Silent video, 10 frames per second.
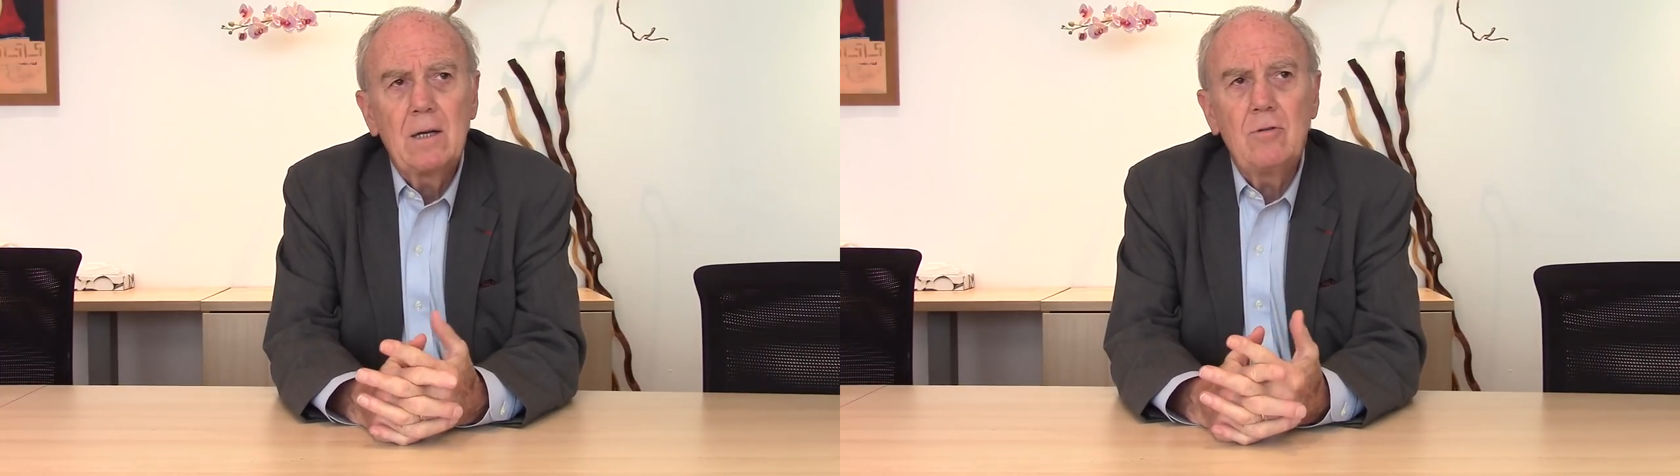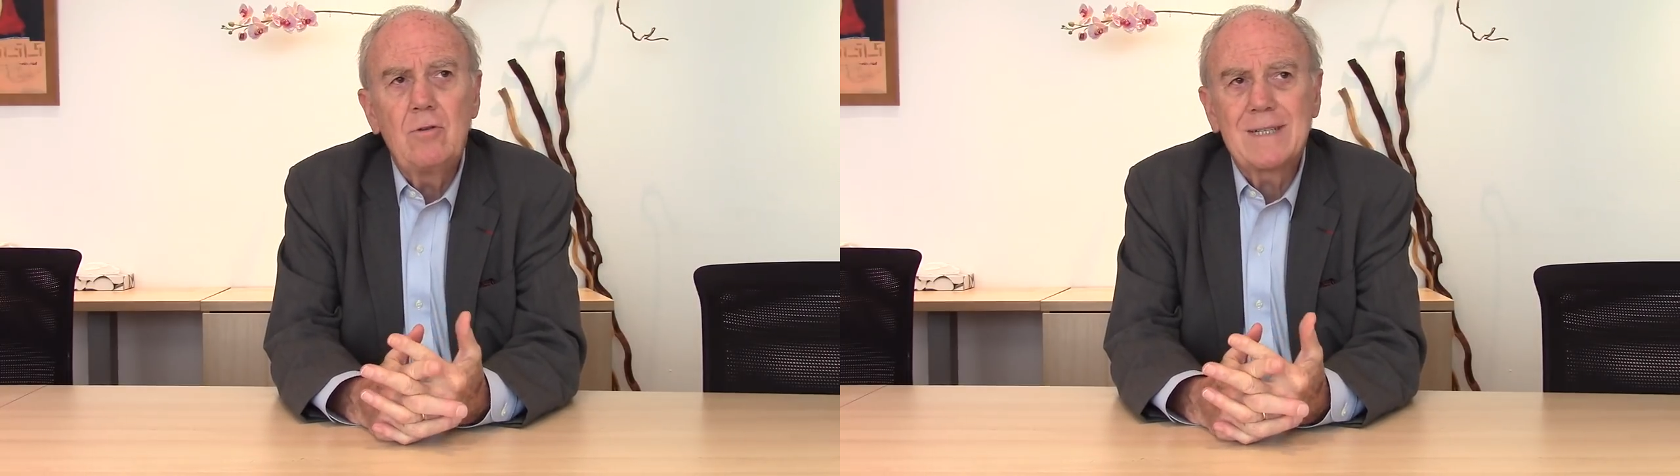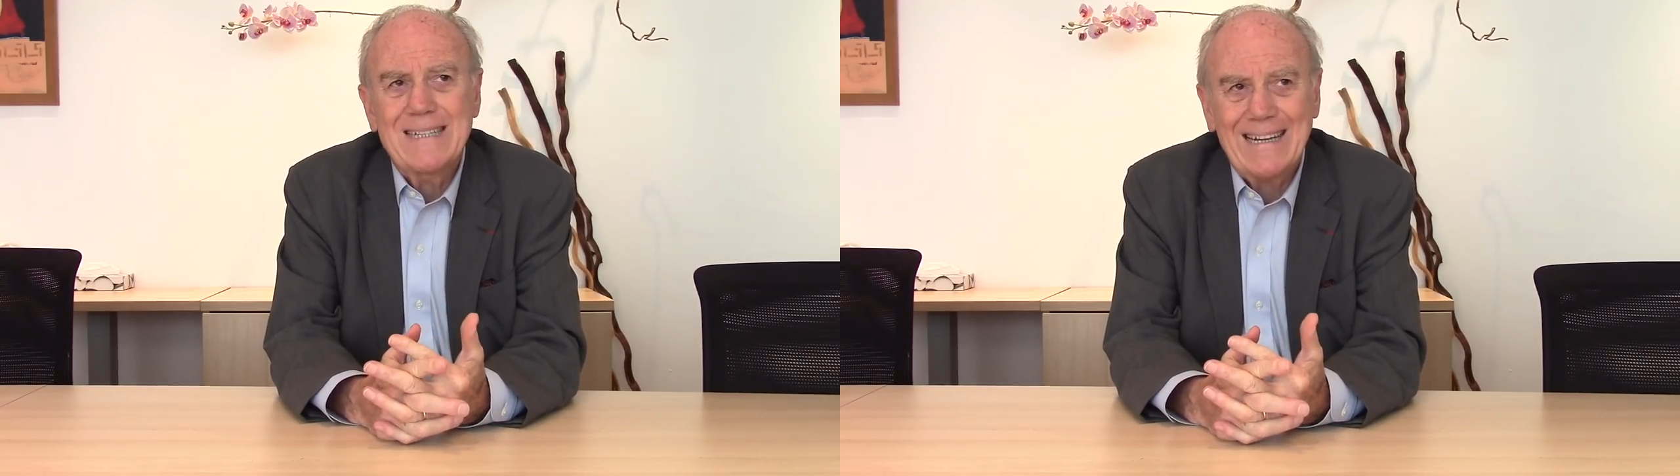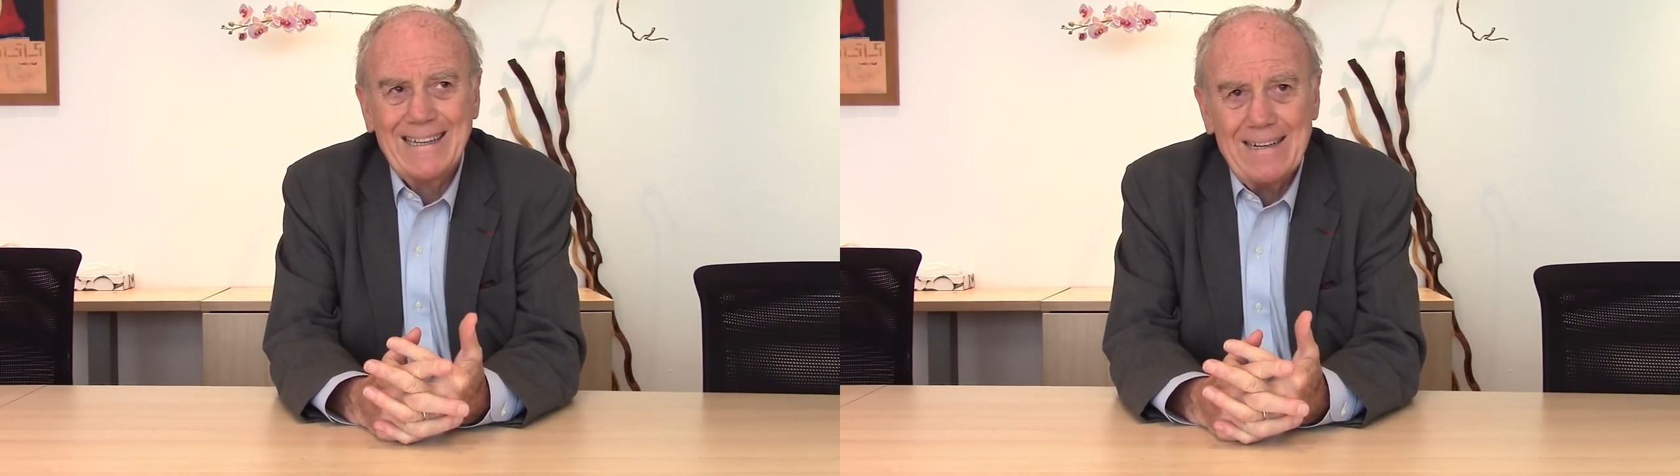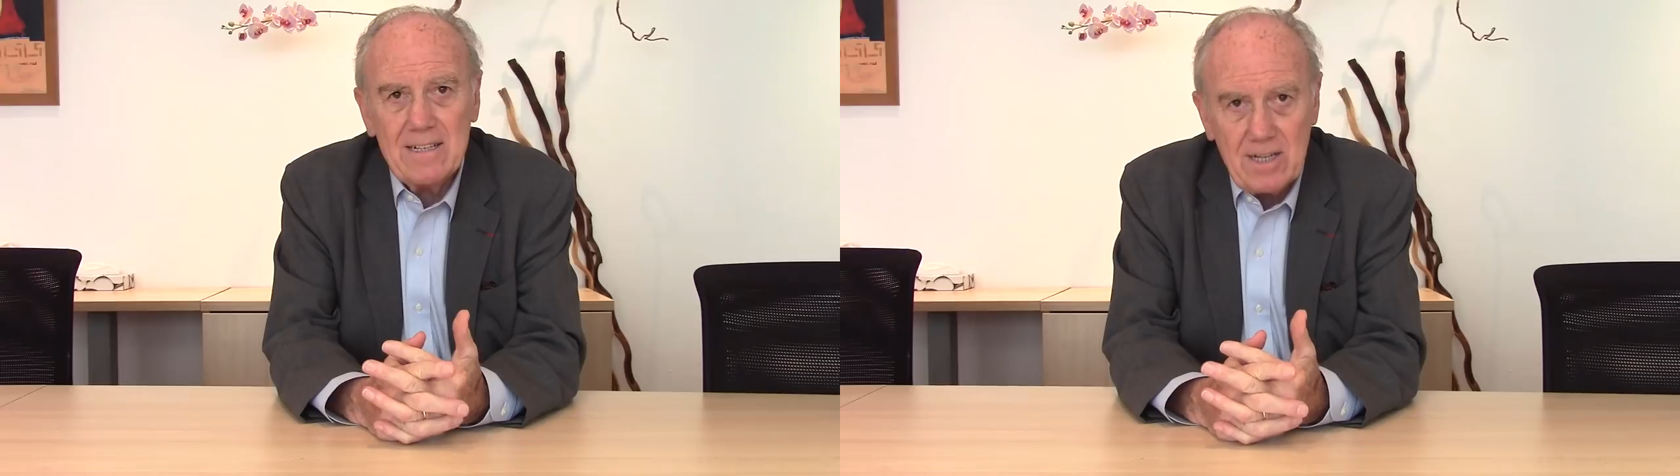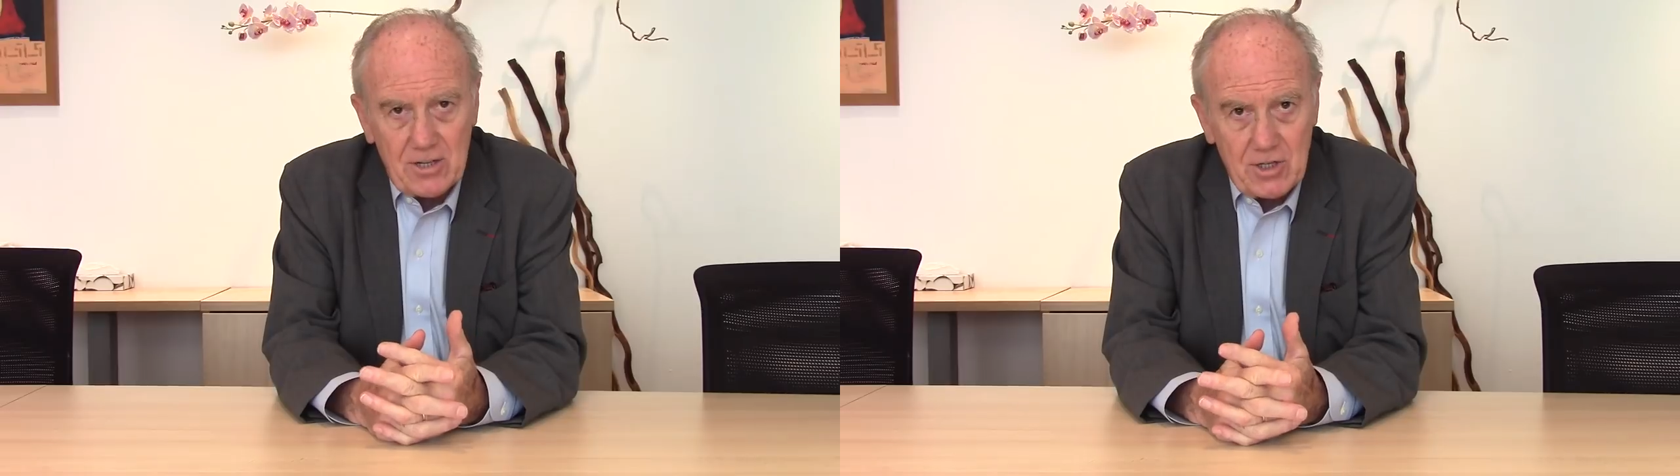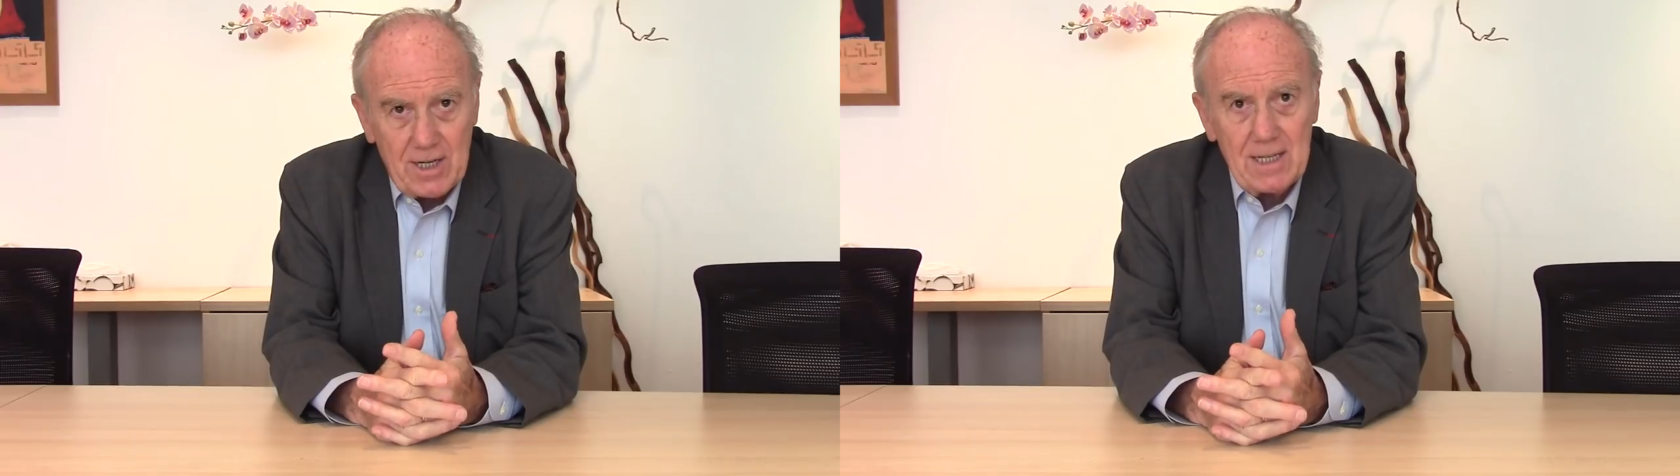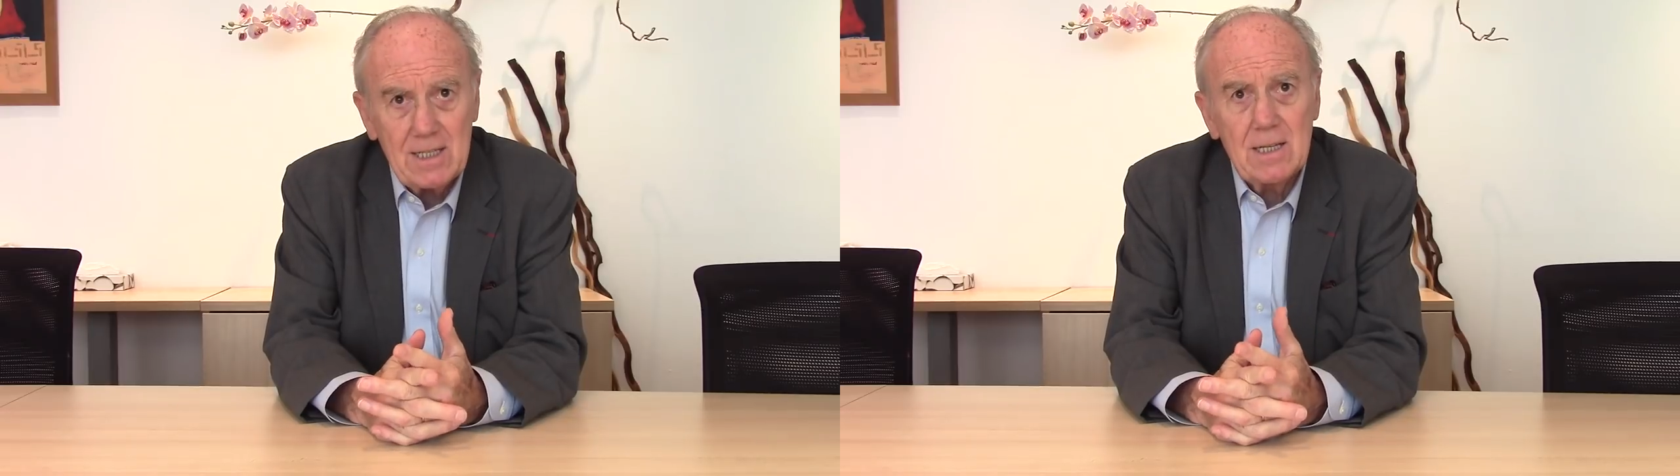une certaine
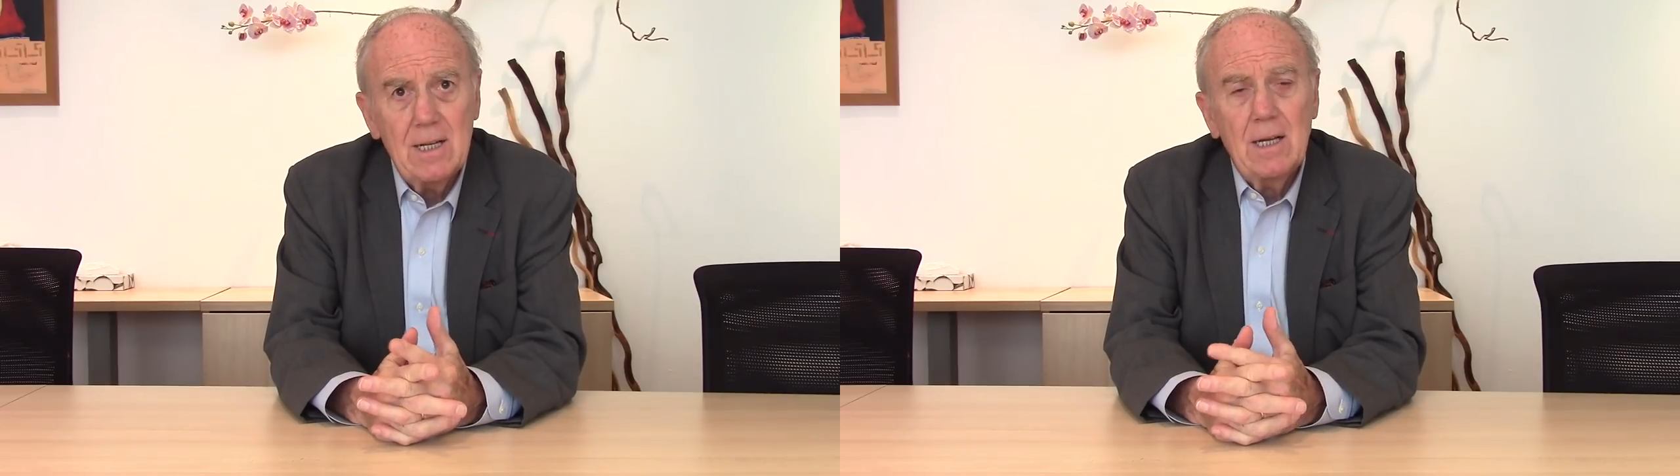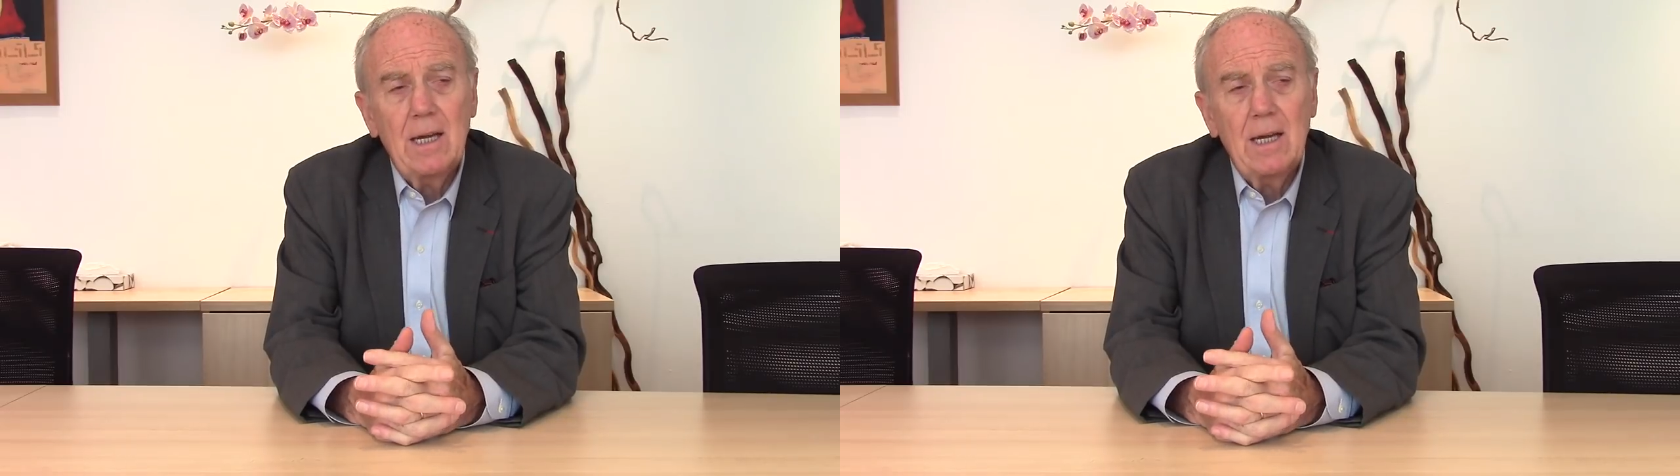sagesse